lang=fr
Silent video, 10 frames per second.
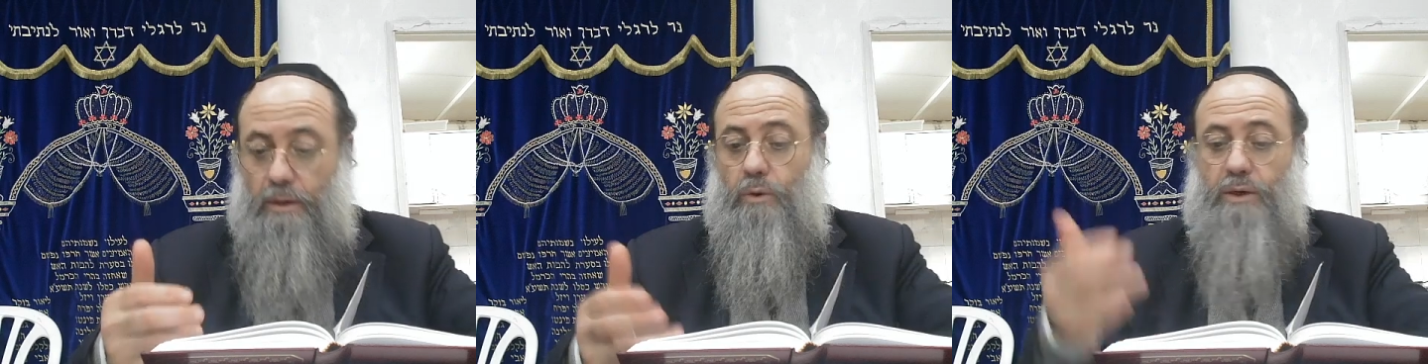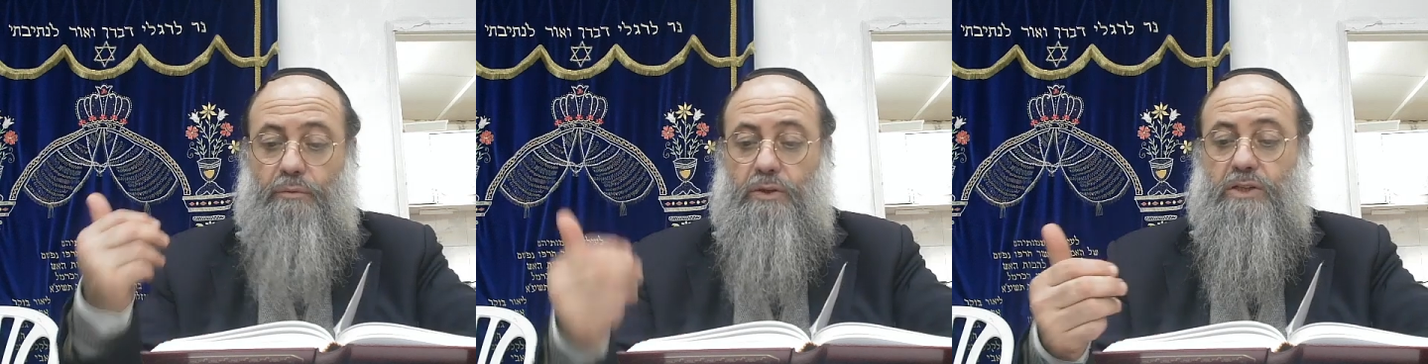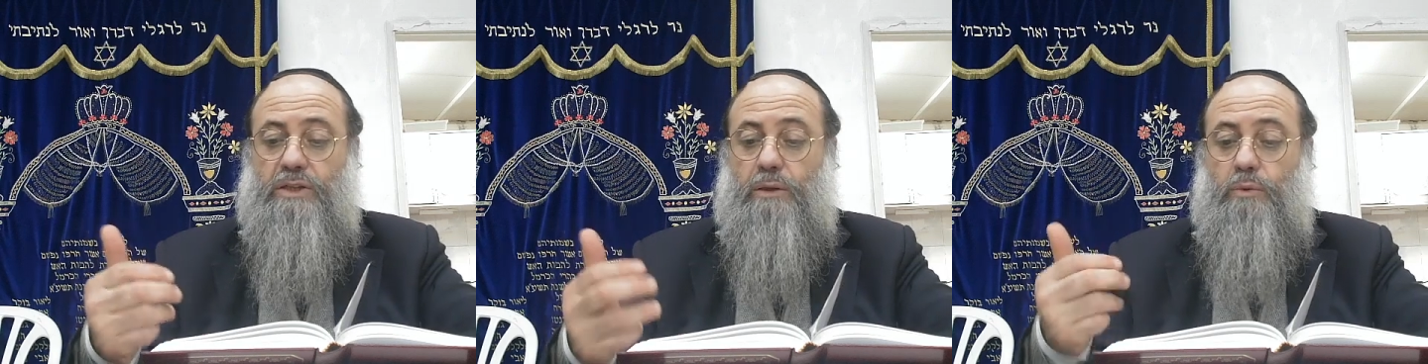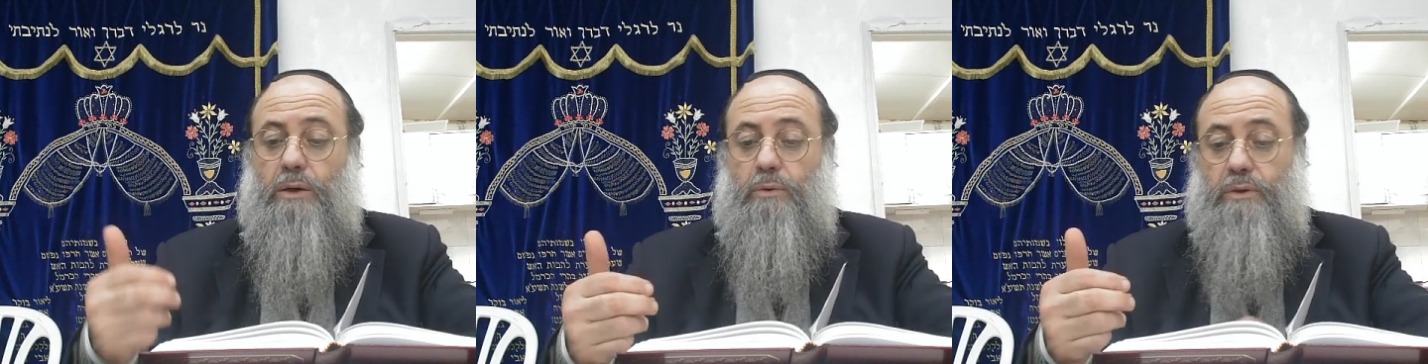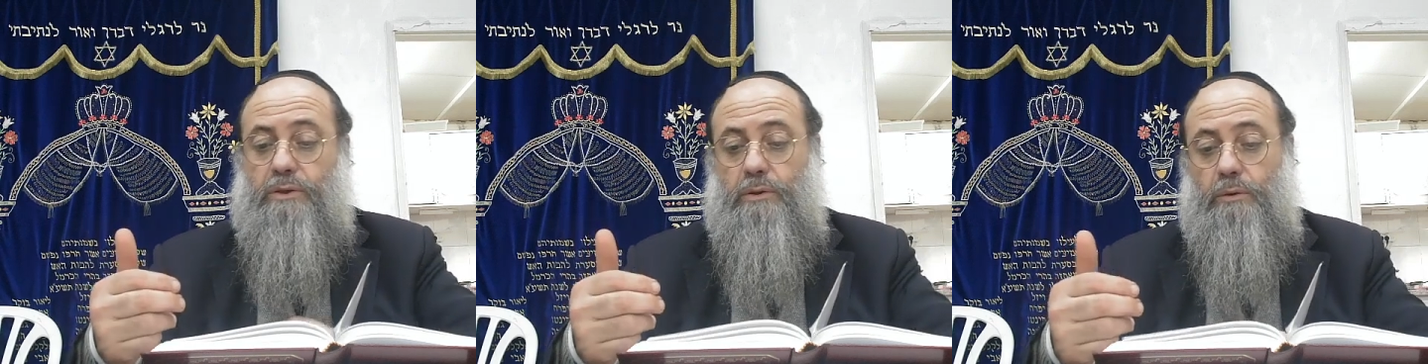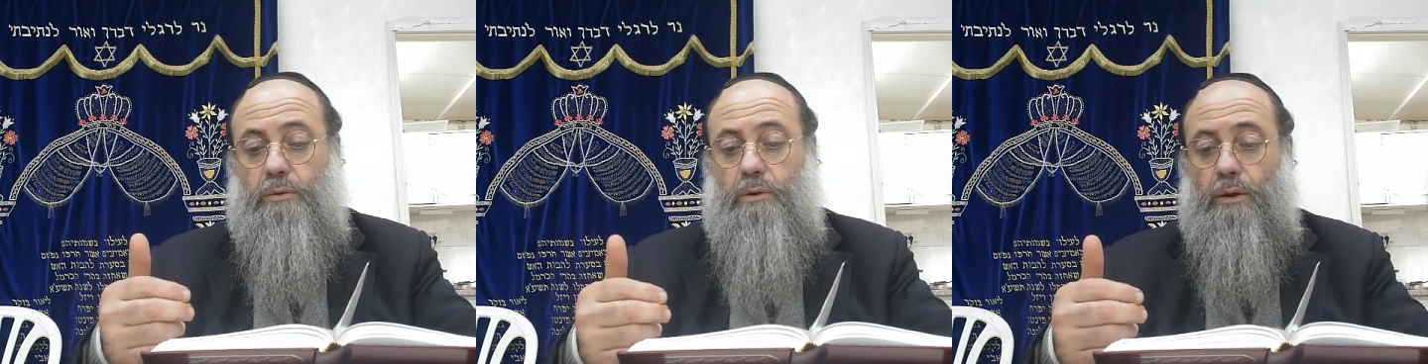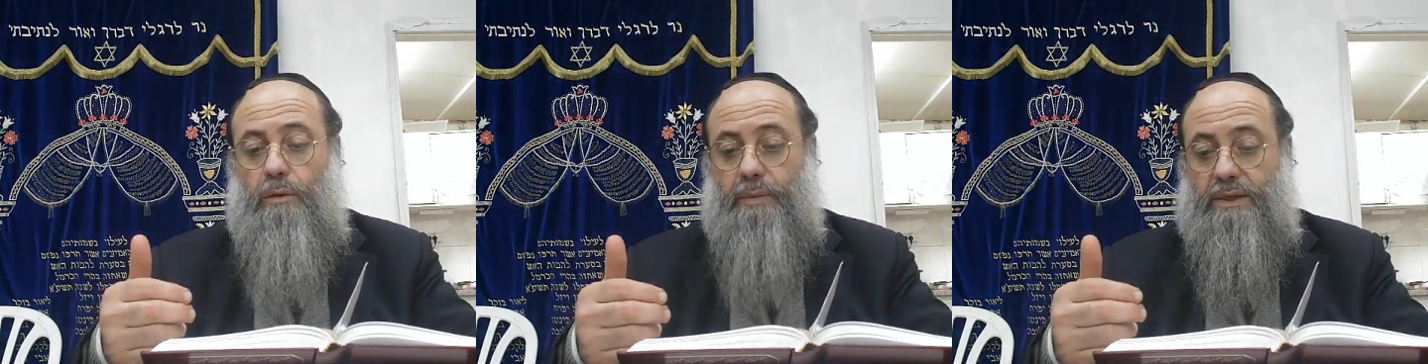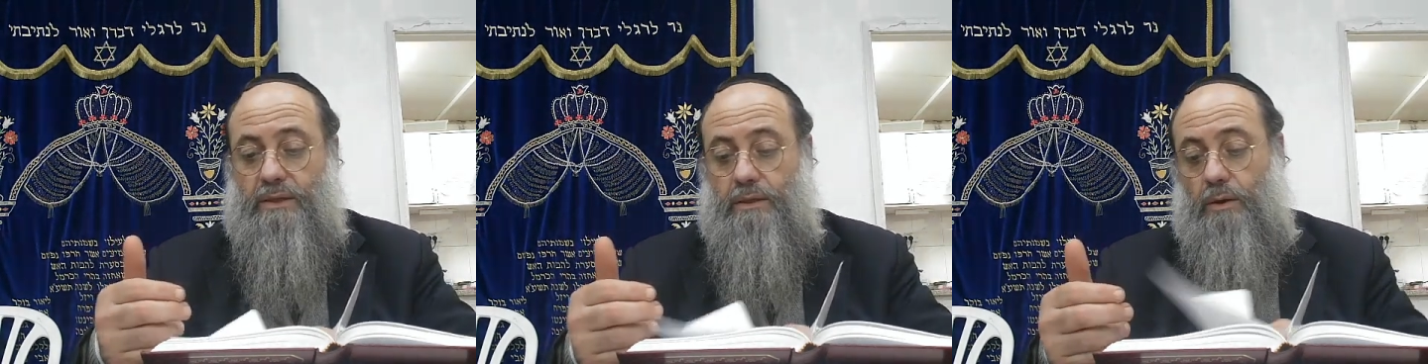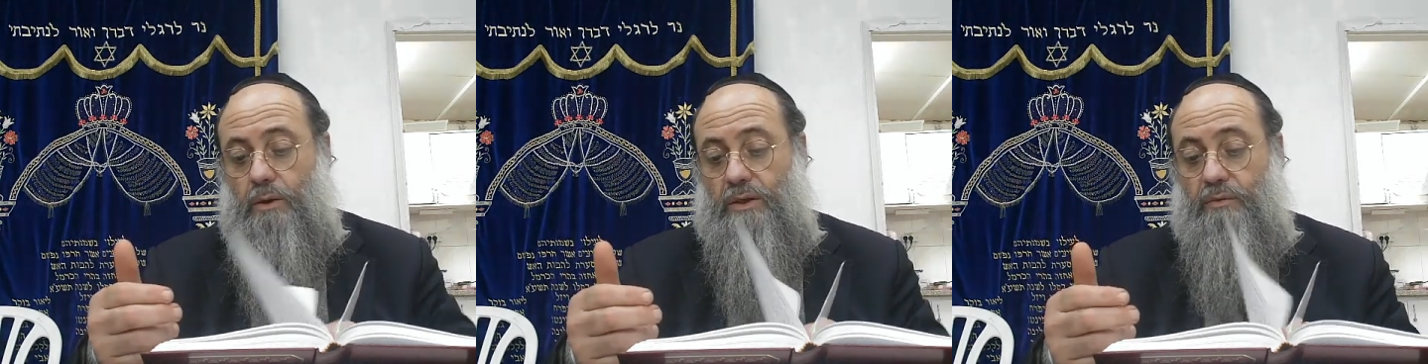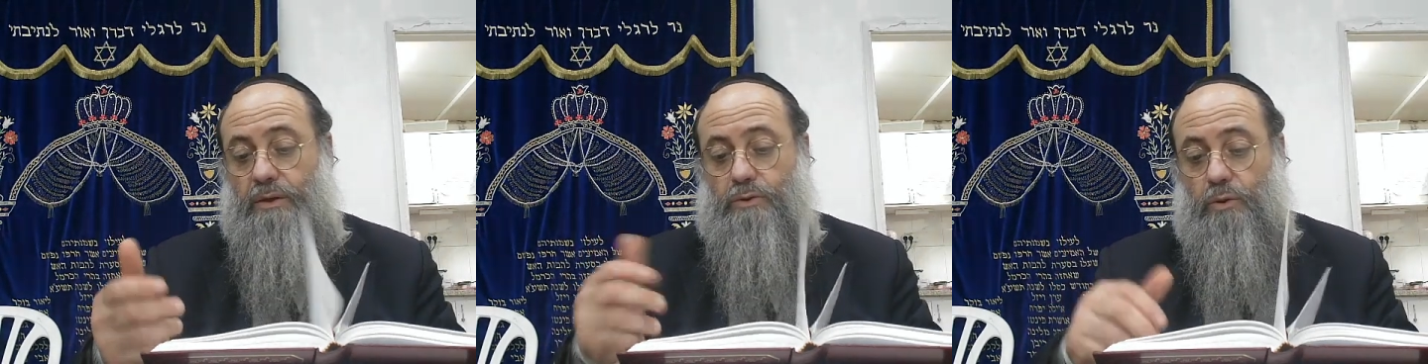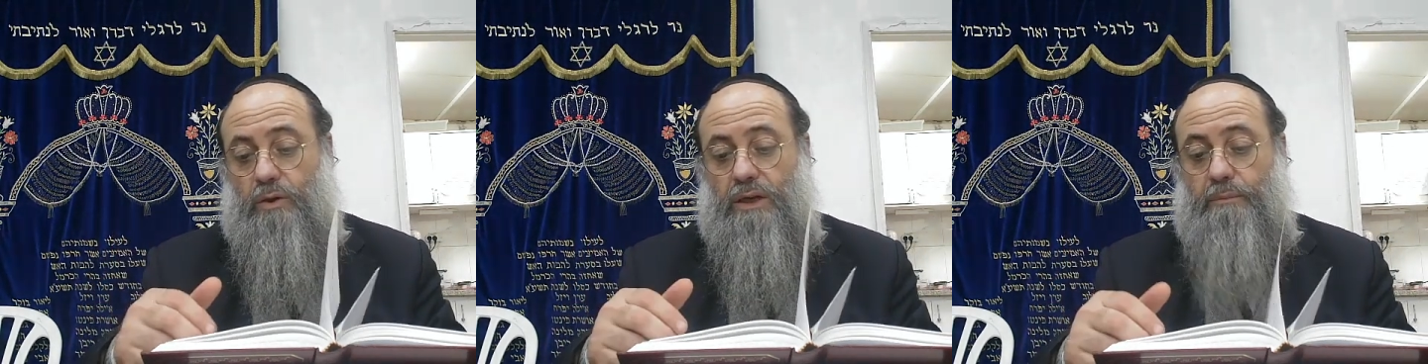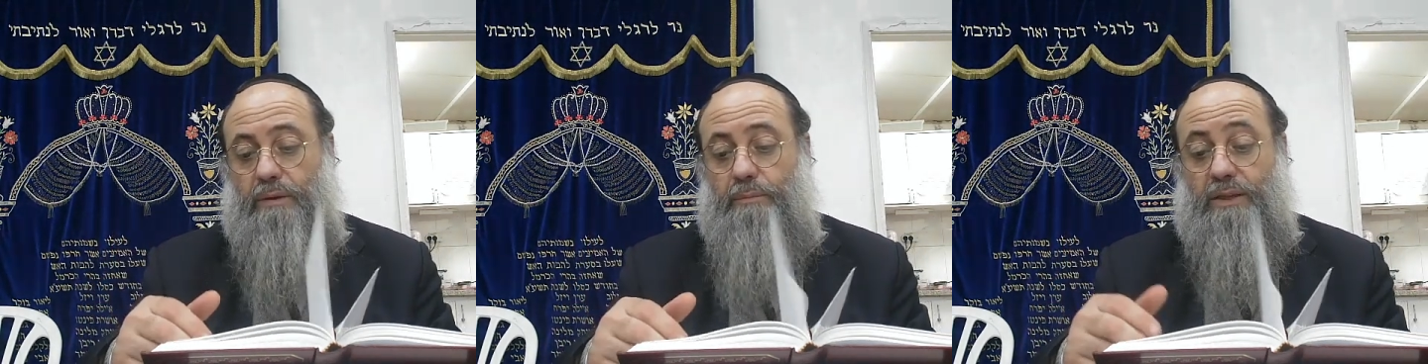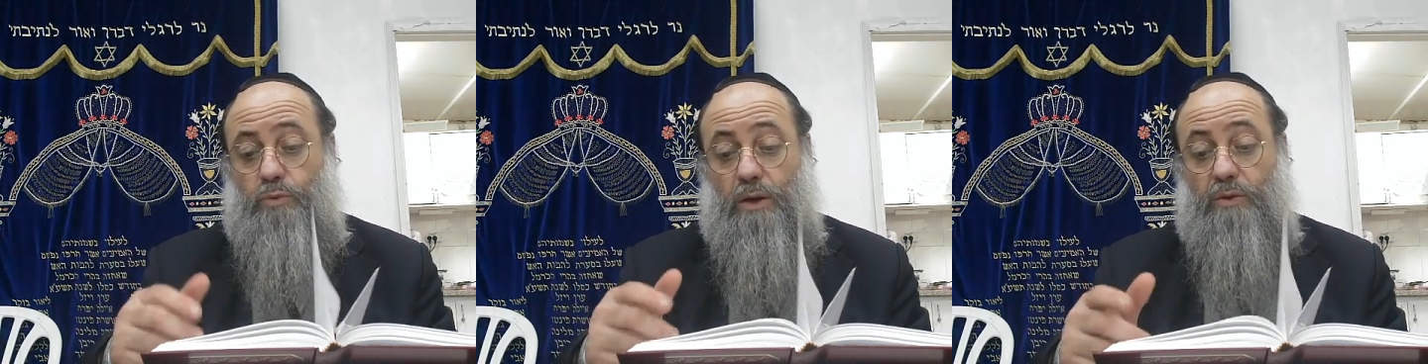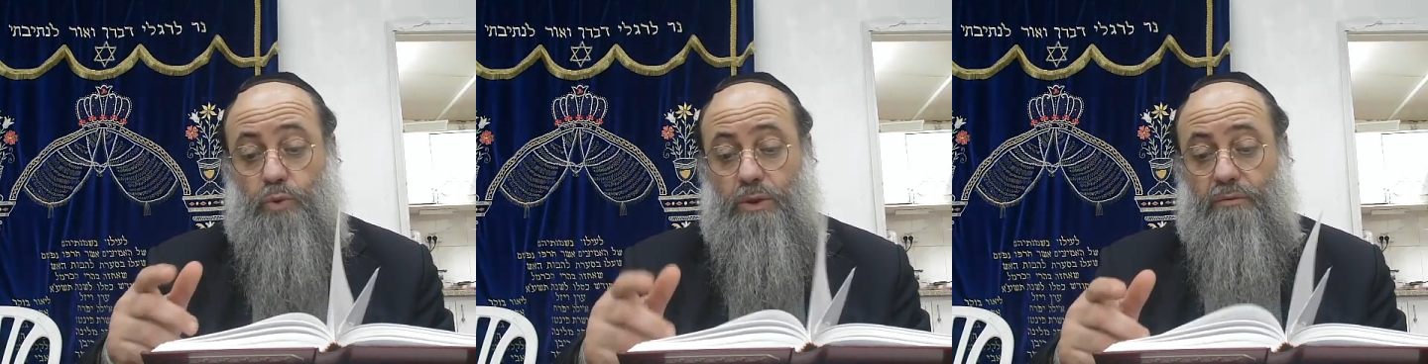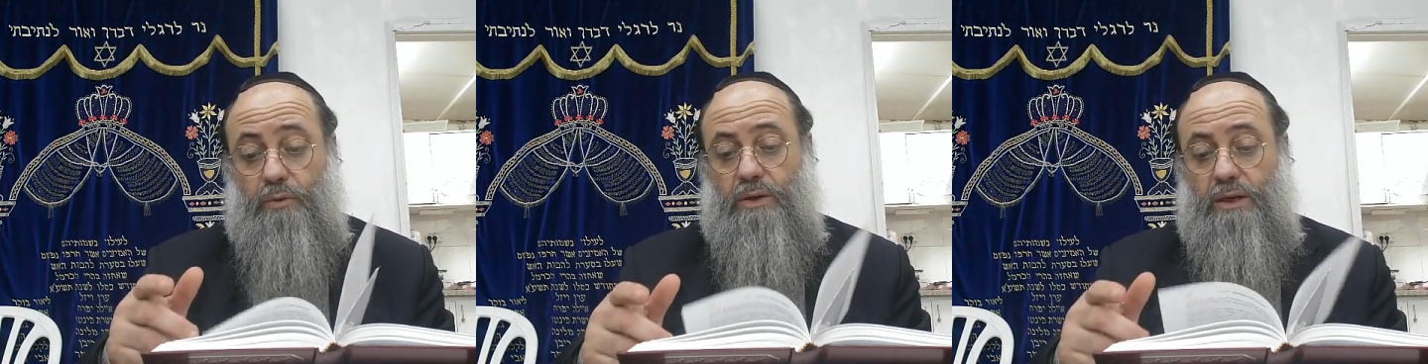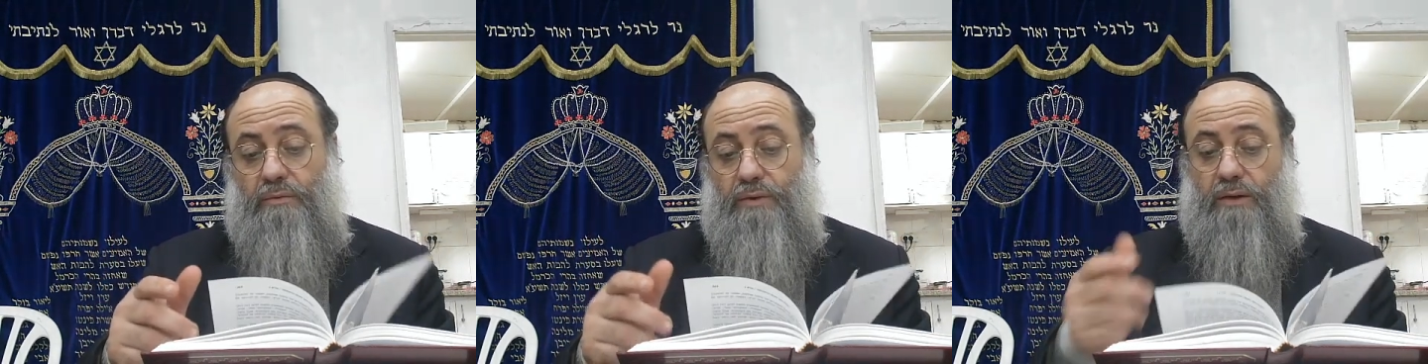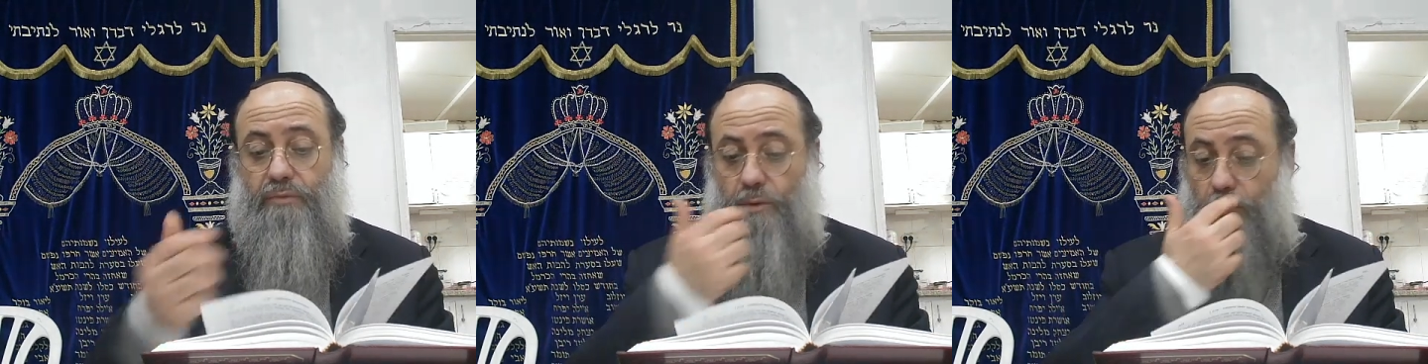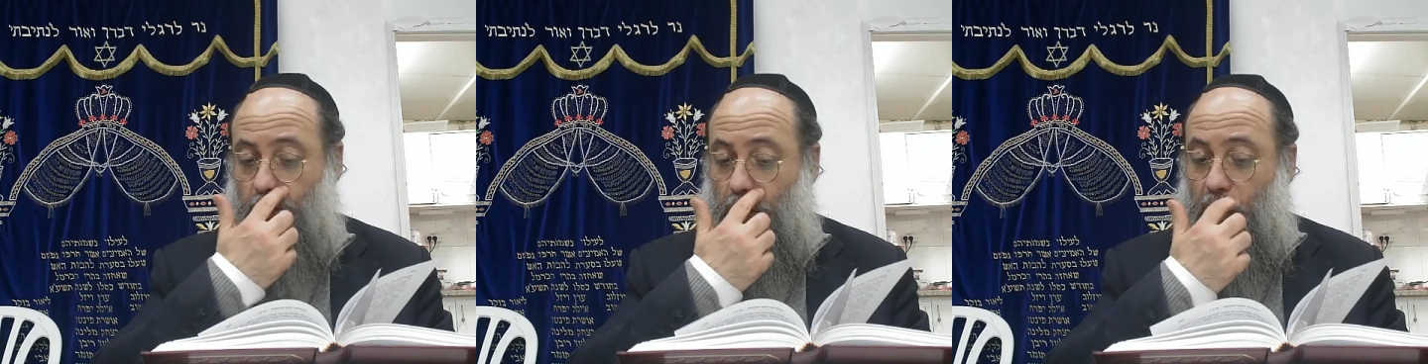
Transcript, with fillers: on a vu déjà trois conditions précédentes. Il faut être sûr qu'il a bémet. Toi, tu as vu qu'il a fait la faute.